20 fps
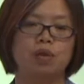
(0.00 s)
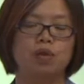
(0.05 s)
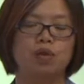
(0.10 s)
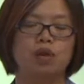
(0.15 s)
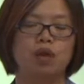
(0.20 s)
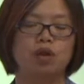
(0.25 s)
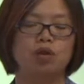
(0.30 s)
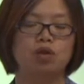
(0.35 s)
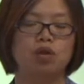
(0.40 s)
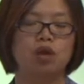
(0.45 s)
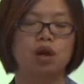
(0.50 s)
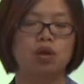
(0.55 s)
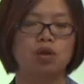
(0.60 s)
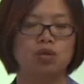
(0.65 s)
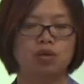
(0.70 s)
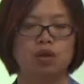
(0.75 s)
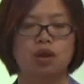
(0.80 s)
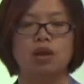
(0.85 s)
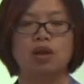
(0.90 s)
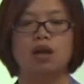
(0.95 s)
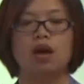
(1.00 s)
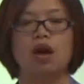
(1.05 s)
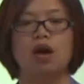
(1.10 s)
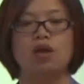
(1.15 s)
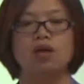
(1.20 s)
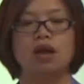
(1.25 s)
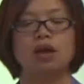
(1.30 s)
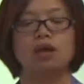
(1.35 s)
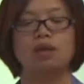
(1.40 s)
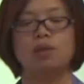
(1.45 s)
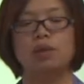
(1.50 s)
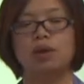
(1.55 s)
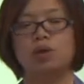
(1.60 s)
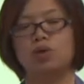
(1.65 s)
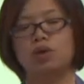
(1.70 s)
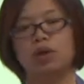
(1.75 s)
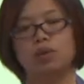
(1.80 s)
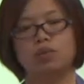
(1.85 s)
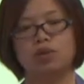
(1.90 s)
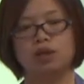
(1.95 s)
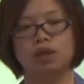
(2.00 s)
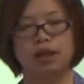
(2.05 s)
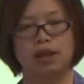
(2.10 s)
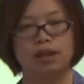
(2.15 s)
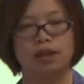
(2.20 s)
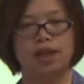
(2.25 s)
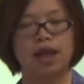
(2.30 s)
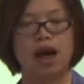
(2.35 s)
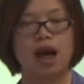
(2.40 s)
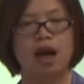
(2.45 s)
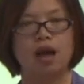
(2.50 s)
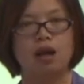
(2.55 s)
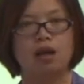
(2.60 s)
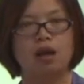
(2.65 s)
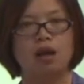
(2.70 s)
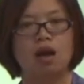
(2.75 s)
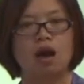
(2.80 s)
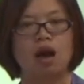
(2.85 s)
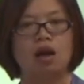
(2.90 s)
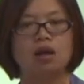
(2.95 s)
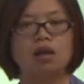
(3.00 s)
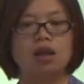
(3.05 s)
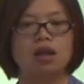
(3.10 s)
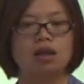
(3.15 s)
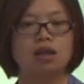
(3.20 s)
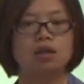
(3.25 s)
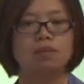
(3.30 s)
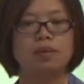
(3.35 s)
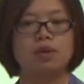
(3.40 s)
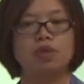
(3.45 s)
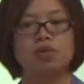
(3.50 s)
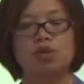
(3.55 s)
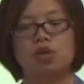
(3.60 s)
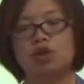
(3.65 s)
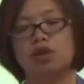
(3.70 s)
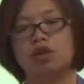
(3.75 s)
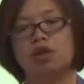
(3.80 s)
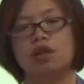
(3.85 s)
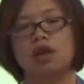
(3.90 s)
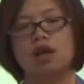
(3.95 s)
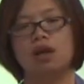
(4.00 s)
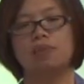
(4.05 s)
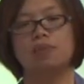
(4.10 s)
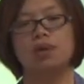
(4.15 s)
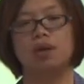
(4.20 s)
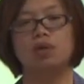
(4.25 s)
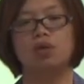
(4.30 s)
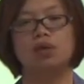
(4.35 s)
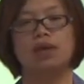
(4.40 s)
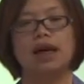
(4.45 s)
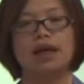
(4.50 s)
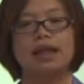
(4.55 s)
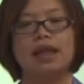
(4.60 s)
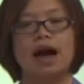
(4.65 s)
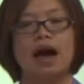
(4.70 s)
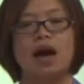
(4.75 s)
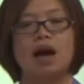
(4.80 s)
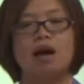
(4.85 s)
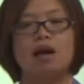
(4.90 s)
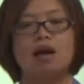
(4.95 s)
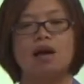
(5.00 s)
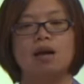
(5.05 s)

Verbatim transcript: 呢稍有提高，但是比重也不是很大，而且资本损失的比率加大，